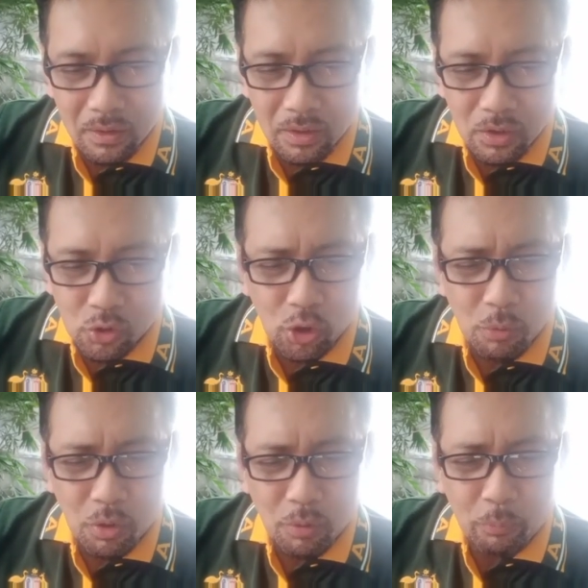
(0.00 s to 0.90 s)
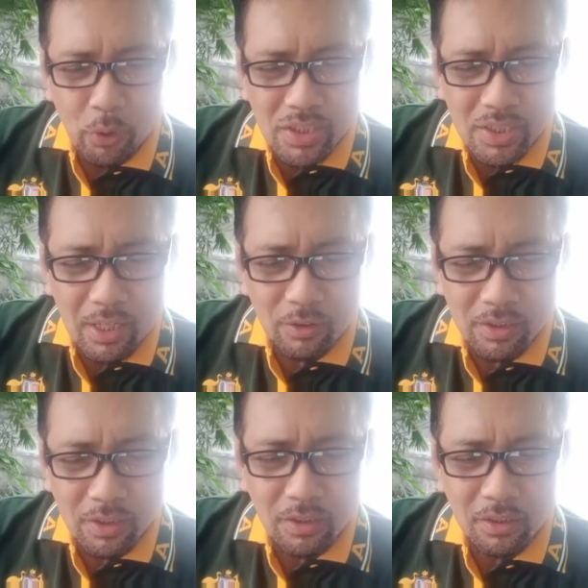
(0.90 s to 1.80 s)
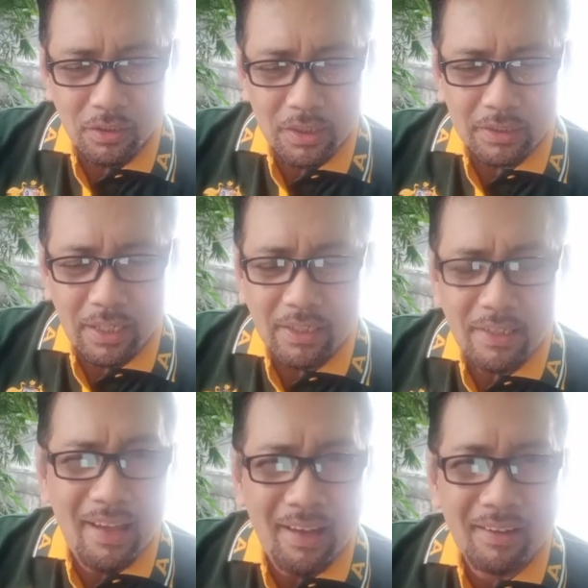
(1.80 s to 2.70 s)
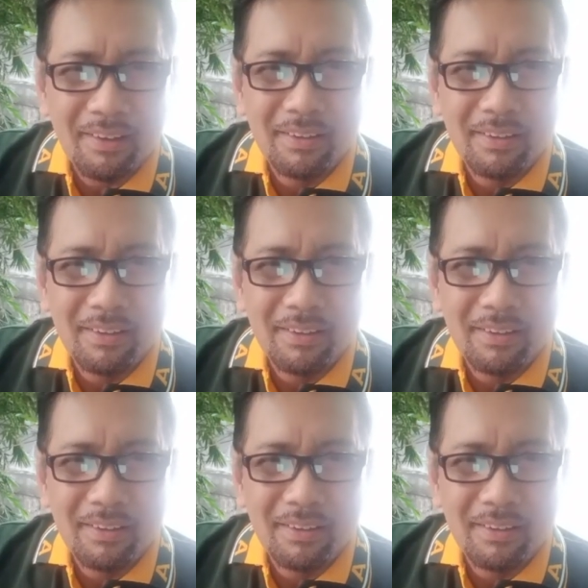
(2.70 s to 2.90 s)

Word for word: Solomon points out here that a lack